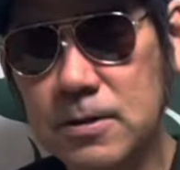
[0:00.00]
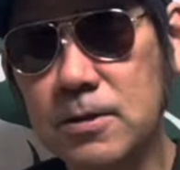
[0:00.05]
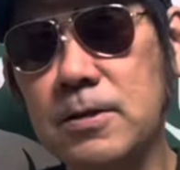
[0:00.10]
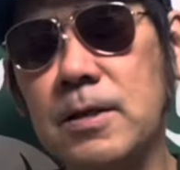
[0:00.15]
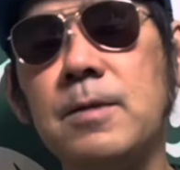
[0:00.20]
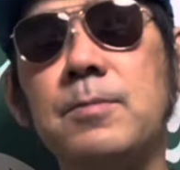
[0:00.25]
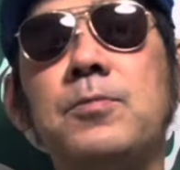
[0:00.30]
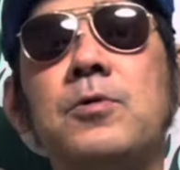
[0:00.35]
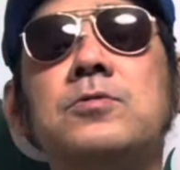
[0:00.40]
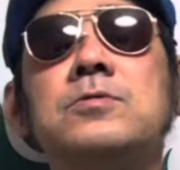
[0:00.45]
で
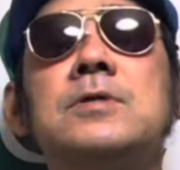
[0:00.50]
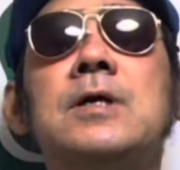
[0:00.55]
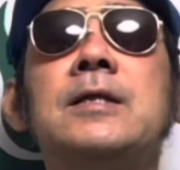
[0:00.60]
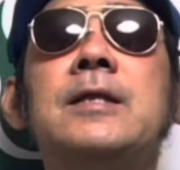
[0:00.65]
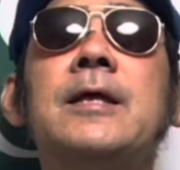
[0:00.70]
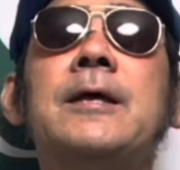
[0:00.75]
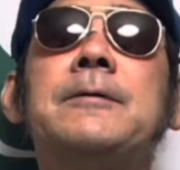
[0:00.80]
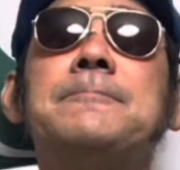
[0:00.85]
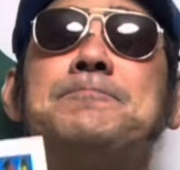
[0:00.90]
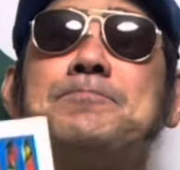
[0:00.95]
ね、僕
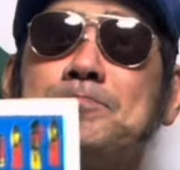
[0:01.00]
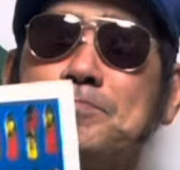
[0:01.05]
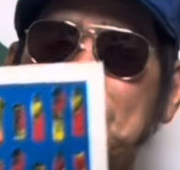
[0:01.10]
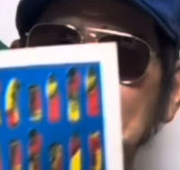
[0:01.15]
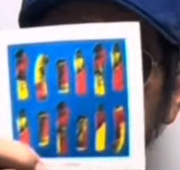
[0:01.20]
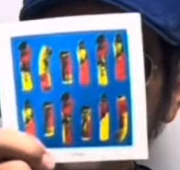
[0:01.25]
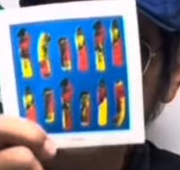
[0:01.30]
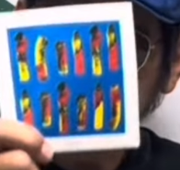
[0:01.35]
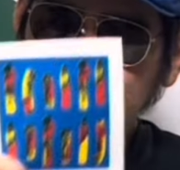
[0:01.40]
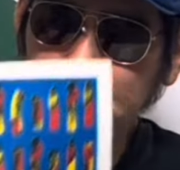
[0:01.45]
がね、
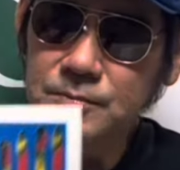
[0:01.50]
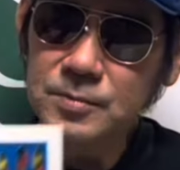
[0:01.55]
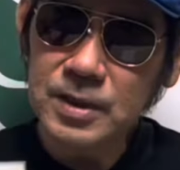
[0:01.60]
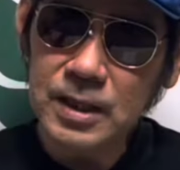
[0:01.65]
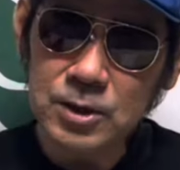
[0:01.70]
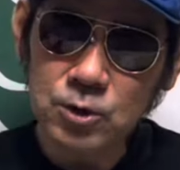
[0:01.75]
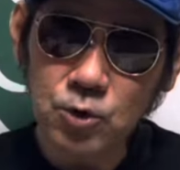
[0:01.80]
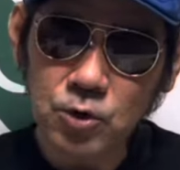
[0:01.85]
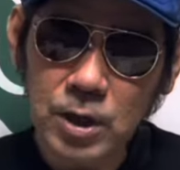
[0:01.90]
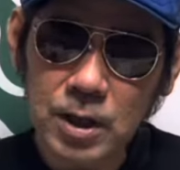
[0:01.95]

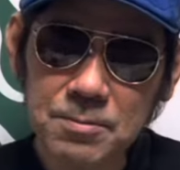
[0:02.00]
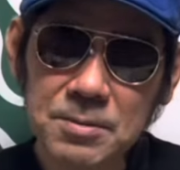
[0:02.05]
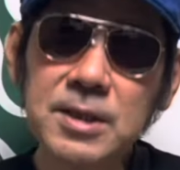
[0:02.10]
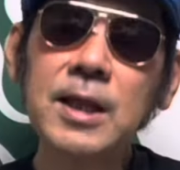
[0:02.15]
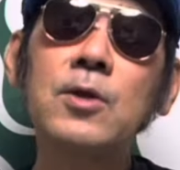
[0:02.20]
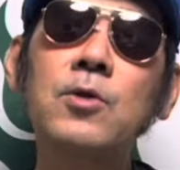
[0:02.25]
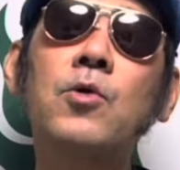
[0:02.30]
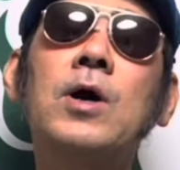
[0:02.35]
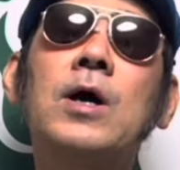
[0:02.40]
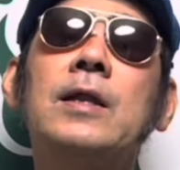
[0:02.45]
とね、見
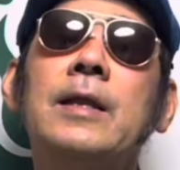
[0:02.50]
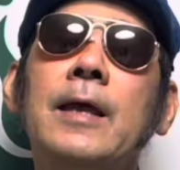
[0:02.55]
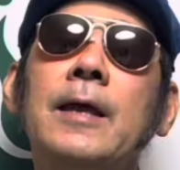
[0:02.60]
たのが